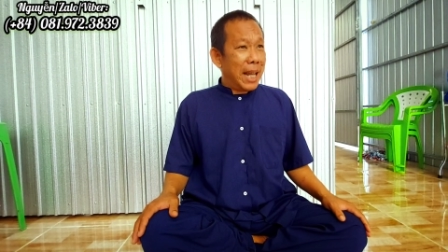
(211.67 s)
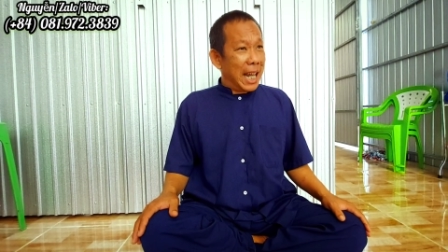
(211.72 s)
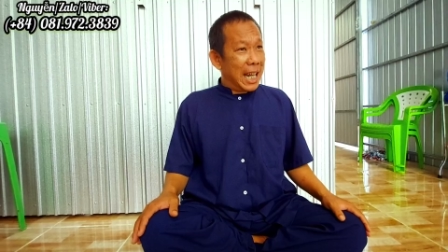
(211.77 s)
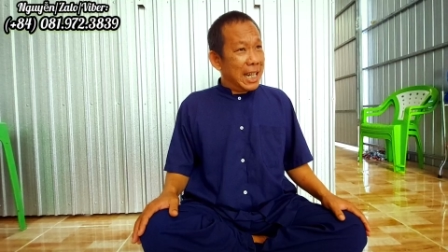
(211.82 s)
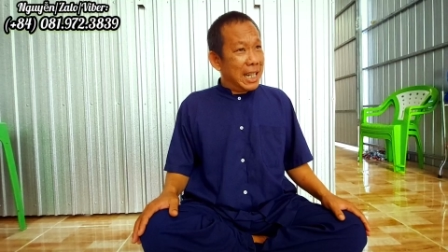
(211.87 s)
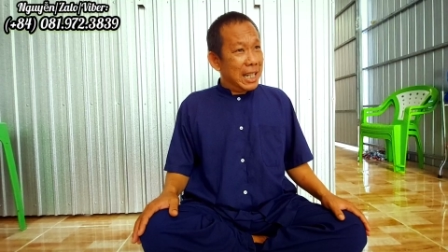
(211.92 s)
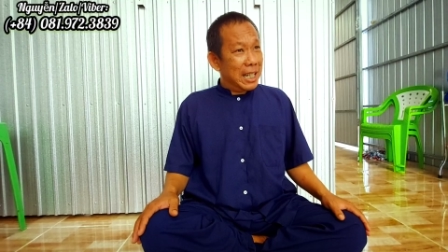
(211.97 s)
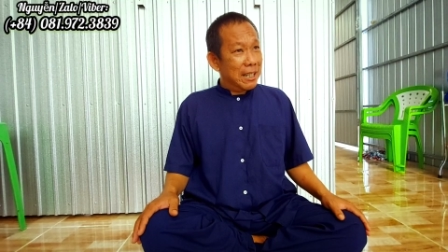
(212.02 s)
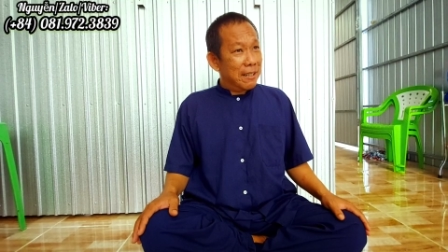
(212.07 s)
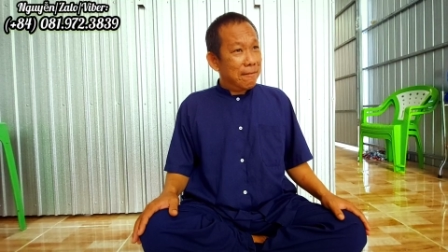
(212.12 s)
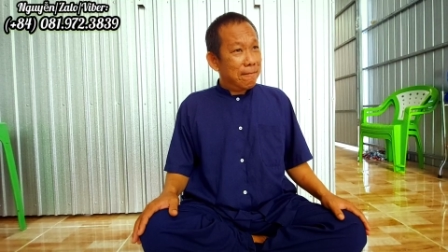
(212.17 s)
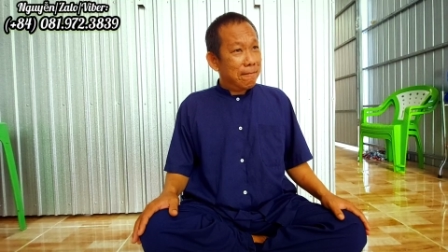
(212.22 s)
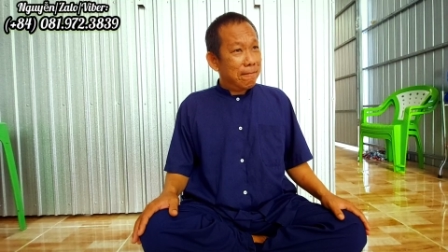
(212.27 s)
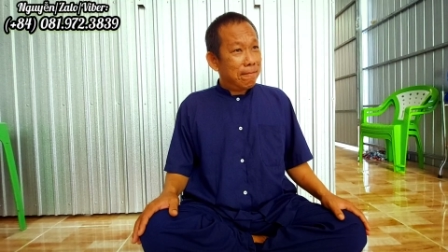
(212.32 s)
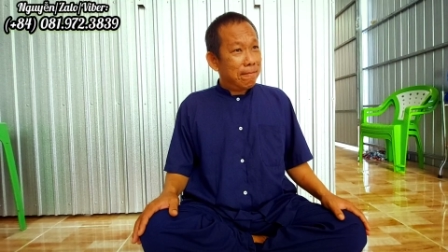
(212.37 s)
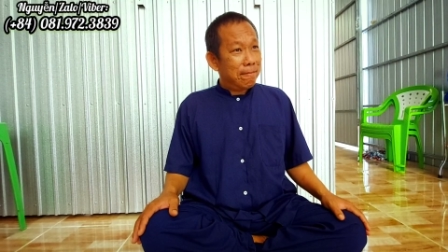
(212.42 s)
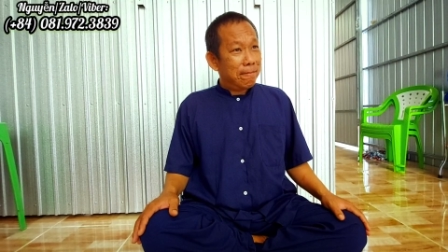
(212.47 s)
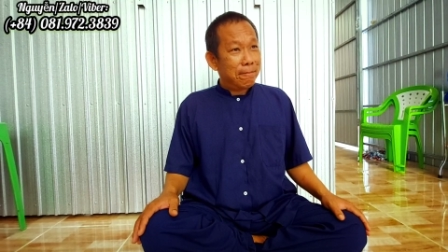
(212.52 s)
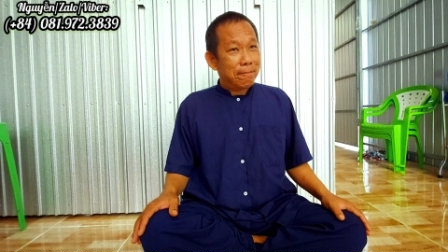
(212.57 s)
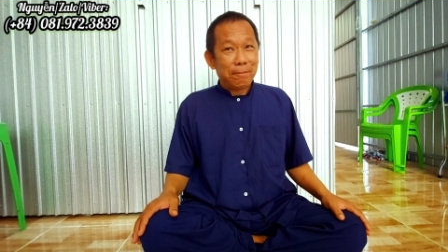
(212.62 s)
hay
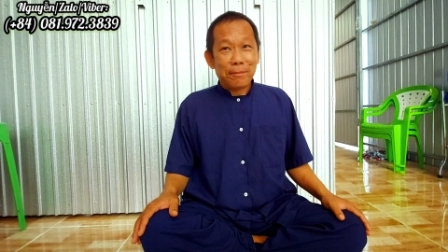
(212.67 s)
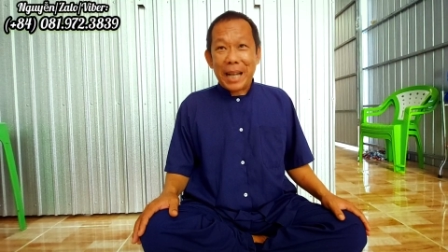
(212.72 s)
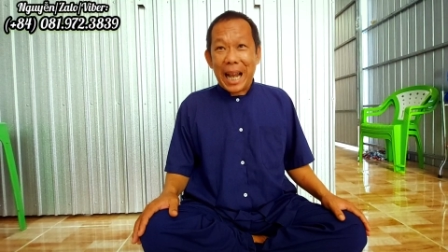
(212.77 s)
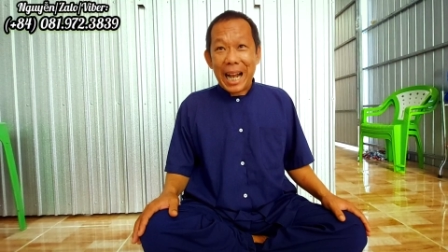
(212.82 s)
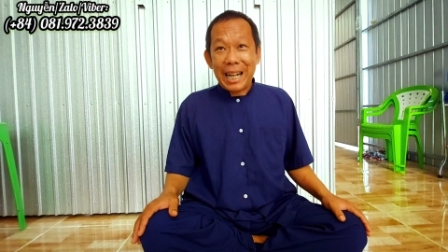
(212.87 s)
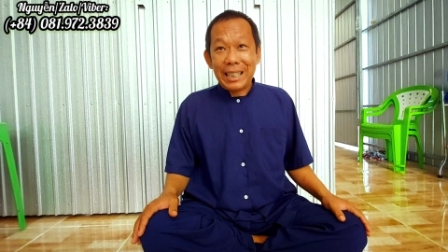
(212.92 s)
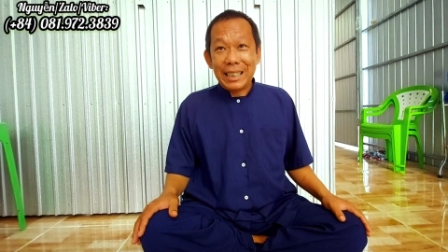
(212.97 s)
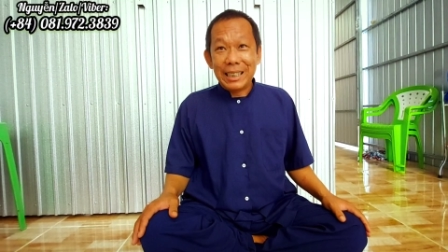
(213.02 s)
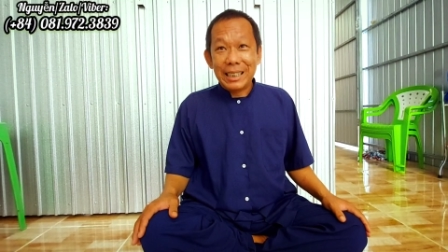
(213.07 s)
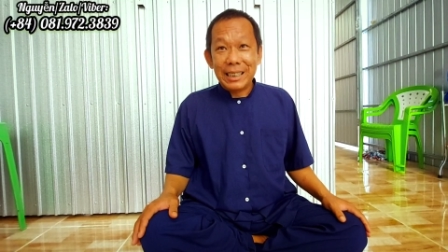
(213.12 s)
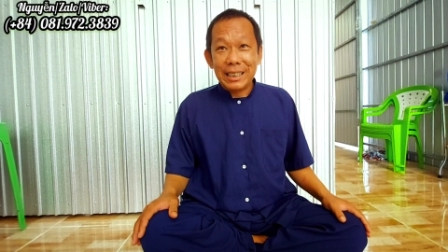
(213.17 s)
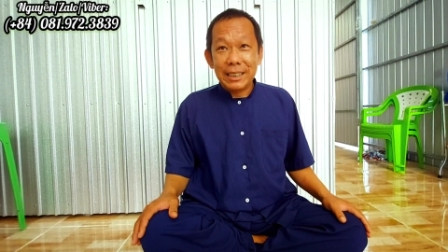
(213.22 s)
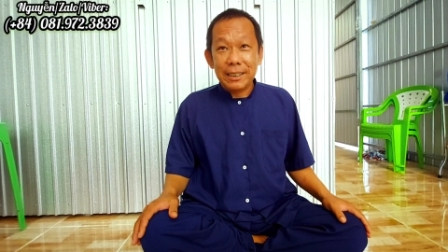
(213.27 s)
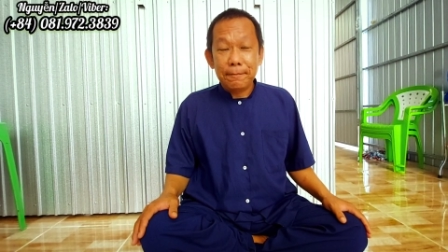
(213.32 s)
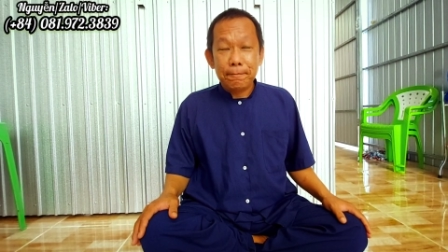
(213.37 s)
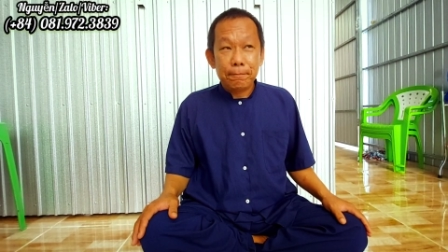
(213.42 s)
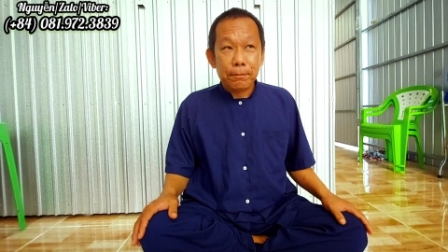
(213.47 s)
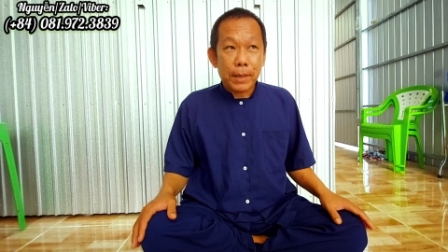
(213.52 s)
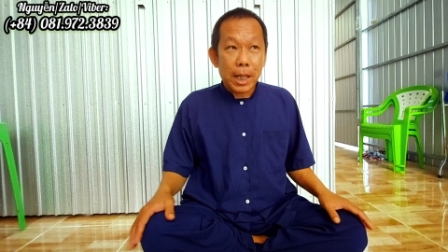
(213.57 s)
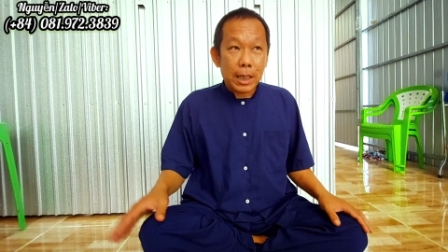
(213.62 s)
à,
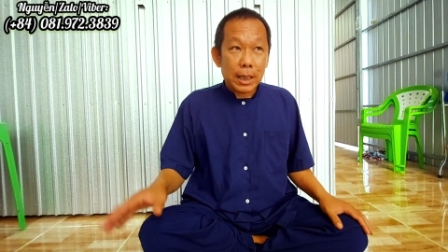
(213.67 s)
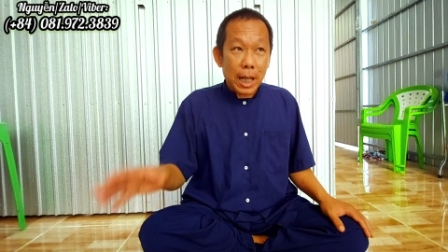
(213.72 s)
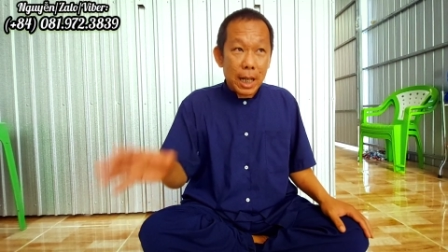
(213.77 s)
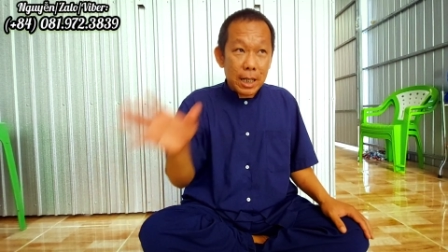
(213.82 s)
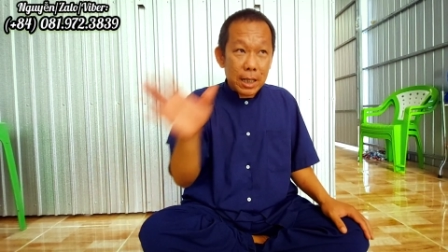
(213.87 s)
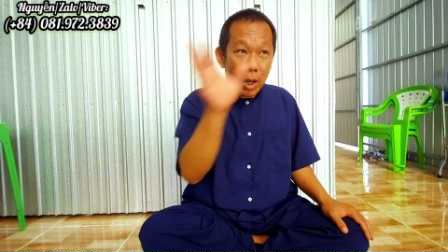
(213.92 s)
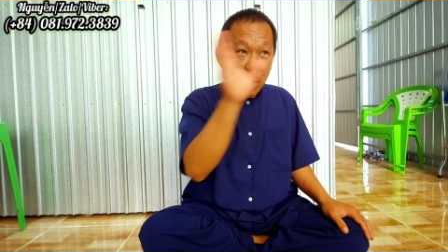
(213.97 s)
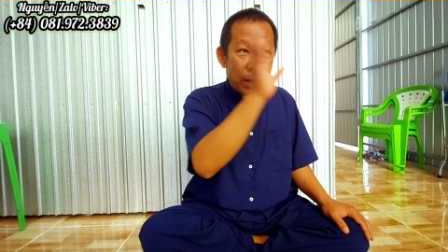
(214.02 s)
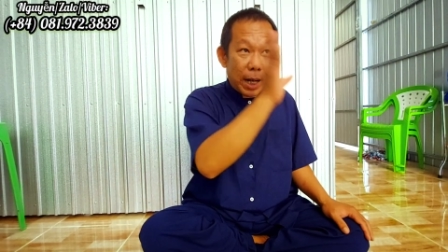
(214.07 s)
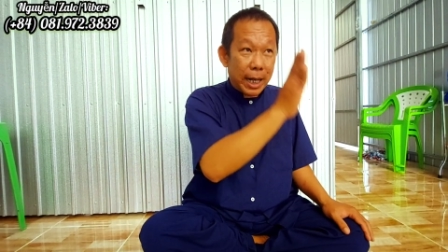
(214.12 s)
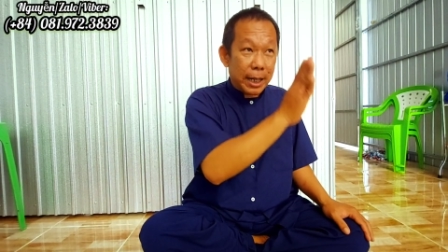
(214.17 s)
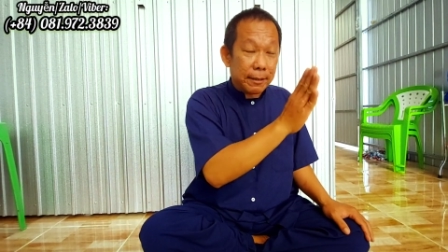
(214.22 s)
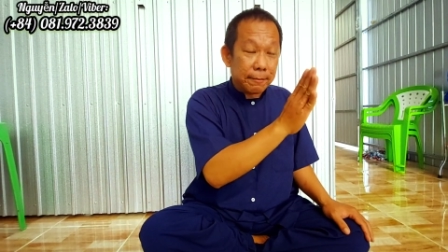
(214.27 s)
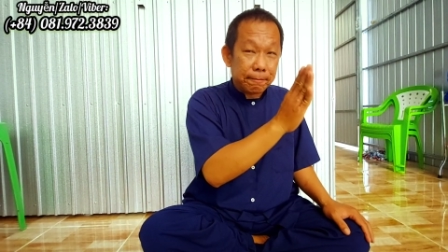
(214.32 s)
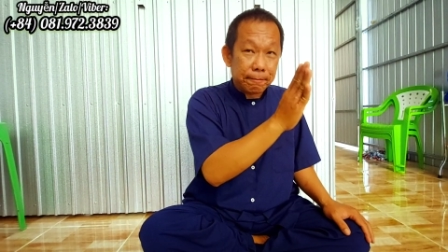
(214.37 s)
thì từ chỗ này